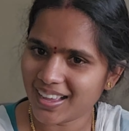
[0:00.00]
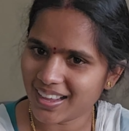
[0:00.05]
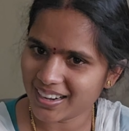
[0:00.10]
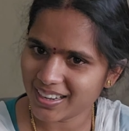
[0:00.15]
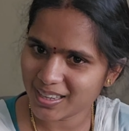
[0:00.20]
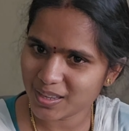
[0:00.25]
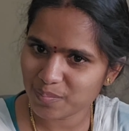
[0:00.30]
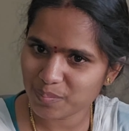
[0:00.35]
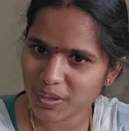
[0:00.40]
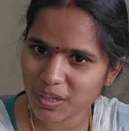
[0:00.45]

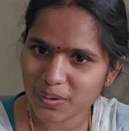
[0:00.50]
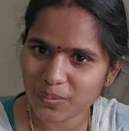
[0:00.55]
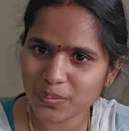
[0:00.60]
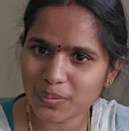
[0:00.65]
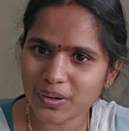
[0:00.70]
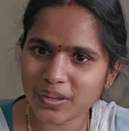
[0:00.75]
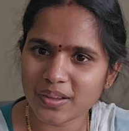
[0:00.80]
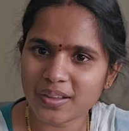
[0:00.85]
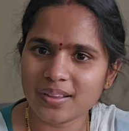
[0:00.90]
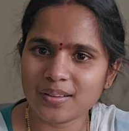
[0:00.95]
అలాగే మీరు
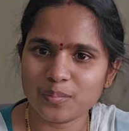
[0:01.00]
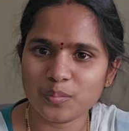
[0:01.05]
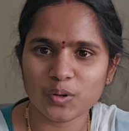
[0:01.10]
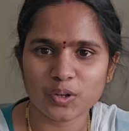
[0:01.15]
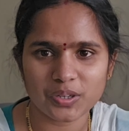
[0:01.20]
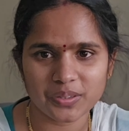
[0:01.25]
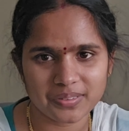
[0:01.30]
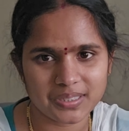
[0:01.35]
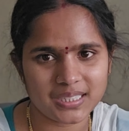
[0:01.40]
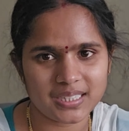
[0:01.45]
కూడా
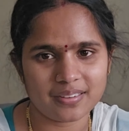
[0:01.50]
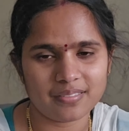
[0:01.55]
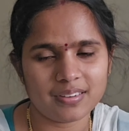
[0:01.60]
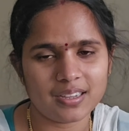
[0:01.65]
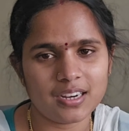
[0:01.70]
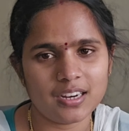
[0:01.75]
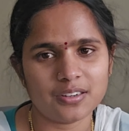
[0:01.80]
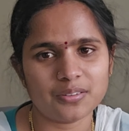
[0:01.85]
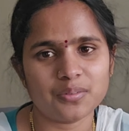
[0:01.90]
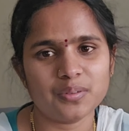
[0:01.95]
మోటివేట్
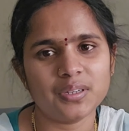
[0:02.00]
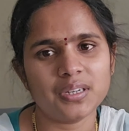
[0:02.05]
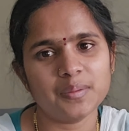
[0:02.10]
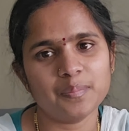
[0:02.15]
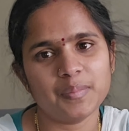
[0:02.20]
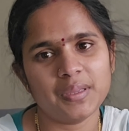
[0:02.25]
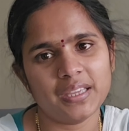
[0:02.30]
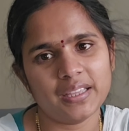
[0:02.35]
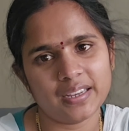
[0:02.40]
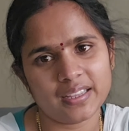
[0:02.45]
అవ్వాలనుకుంటే
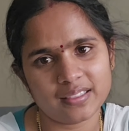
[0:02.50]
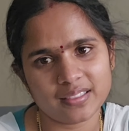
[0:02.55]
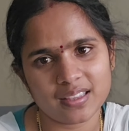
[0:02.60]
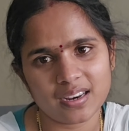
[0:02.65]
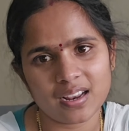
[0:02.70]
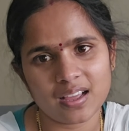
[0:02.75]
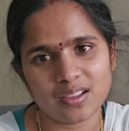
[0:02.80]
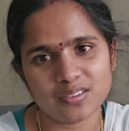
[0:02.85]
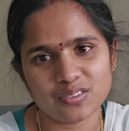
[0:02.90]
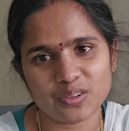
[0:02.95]
మీరు
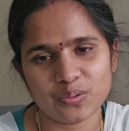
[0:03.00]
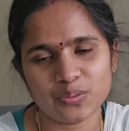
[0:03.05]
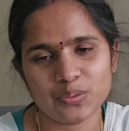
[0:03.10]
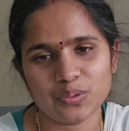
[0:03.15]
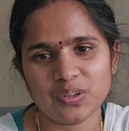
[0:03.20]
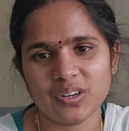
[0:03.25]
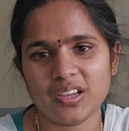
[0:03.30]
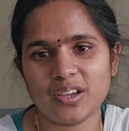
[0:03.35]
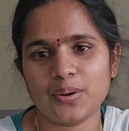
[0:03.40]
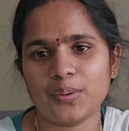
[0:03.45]
ఎంత లాస్
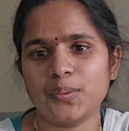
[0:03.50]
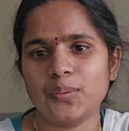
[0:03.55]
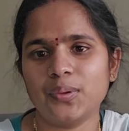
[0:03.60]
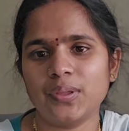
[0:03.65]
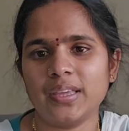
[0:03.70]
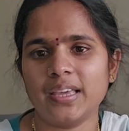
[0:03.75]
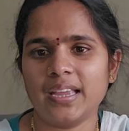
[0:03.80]
అవుతున్నారు